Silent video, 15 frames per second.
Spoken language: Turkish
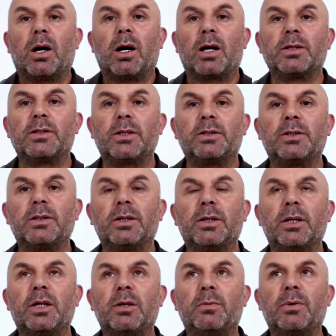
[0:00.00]
Hazreti
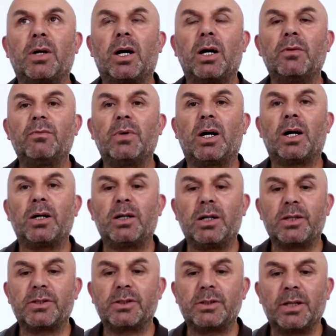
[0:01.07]
İbrahim ve
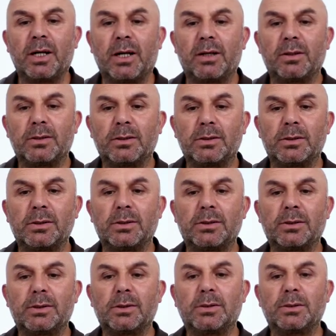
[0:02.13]
ailesine e,
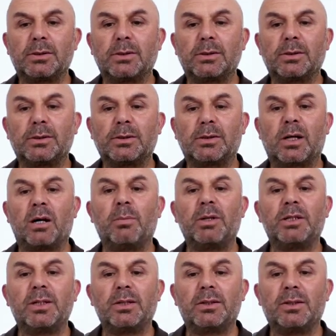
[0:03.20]

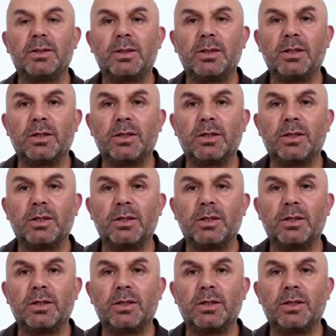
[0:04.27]
rahmet ettiğin